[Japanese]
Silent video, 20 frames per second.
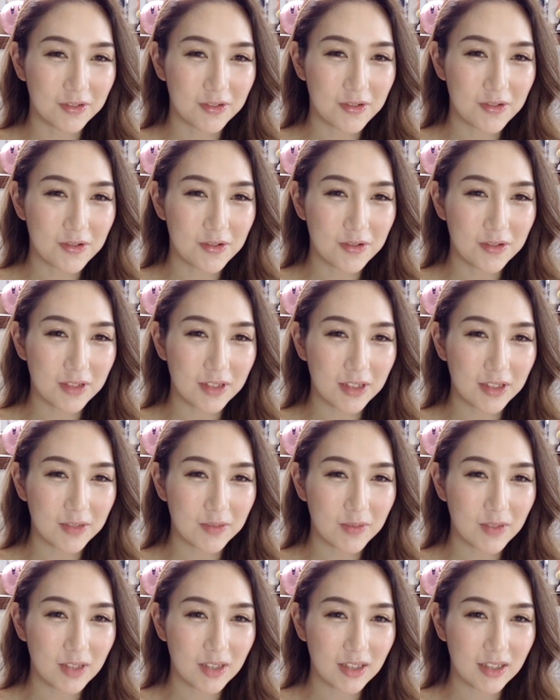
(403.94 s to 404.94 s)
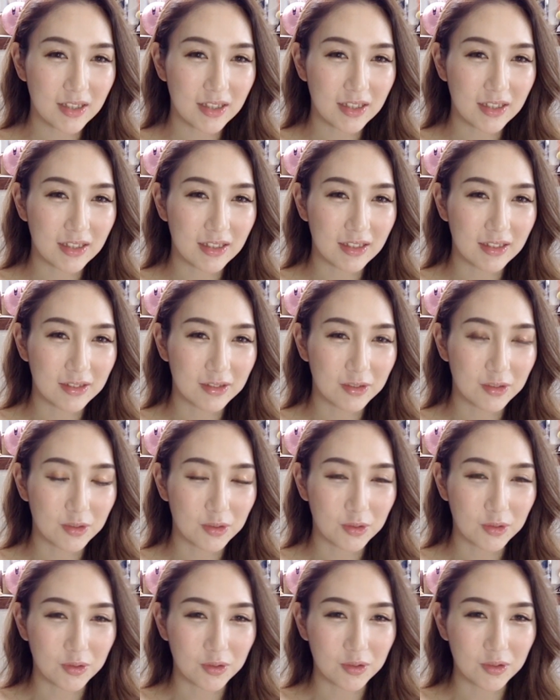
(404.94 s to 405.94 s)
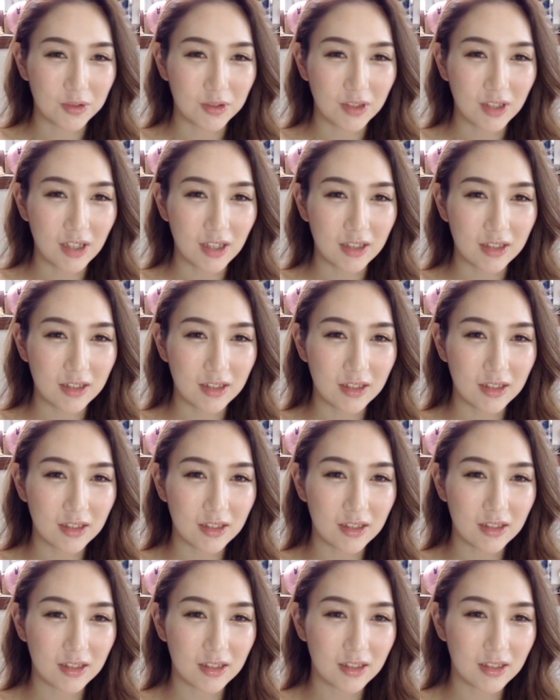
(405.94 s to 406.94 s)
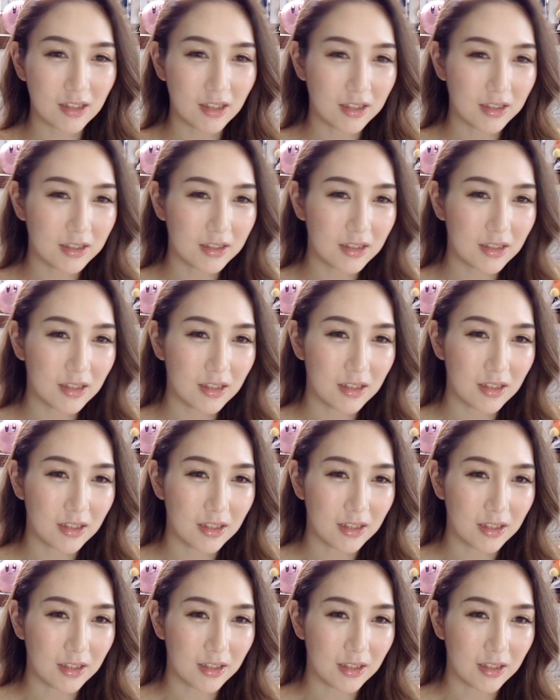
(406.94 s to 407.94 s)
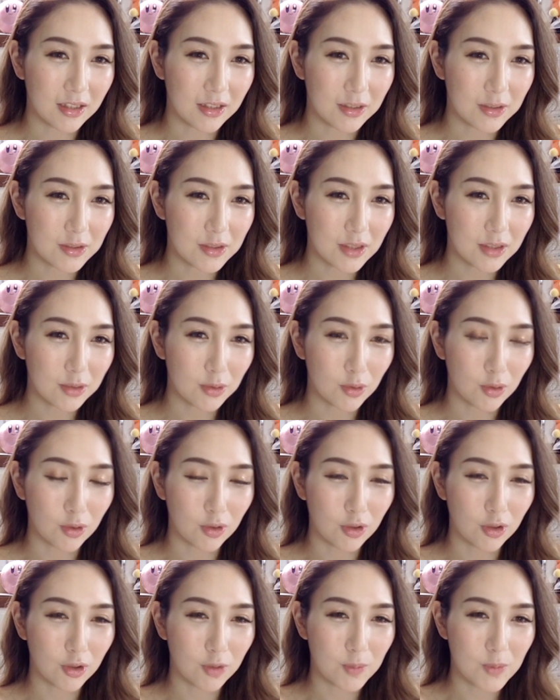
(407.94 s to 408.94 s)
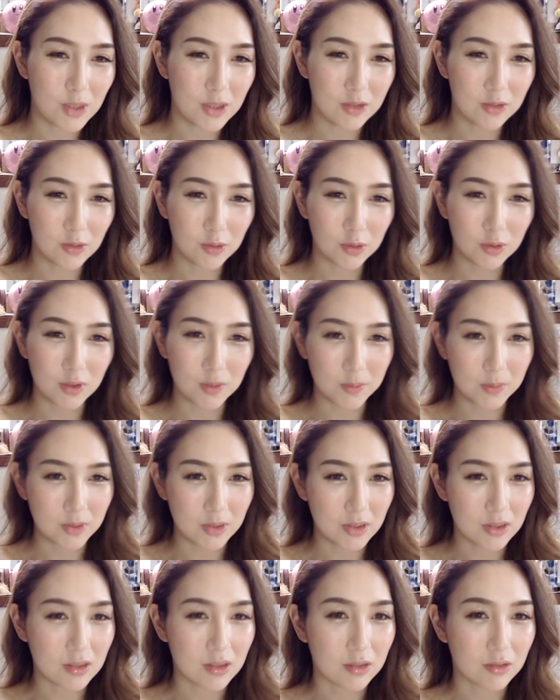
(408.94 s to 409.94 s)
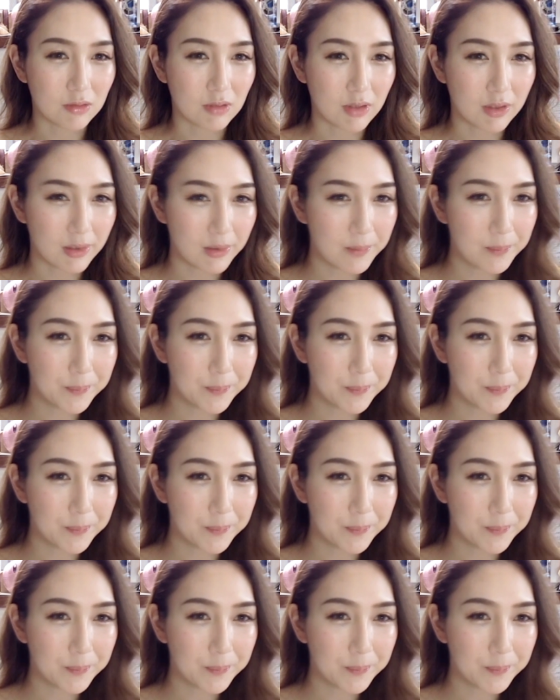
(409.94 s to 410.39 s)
これは、鍵が、草と水のドロップについてるのかな。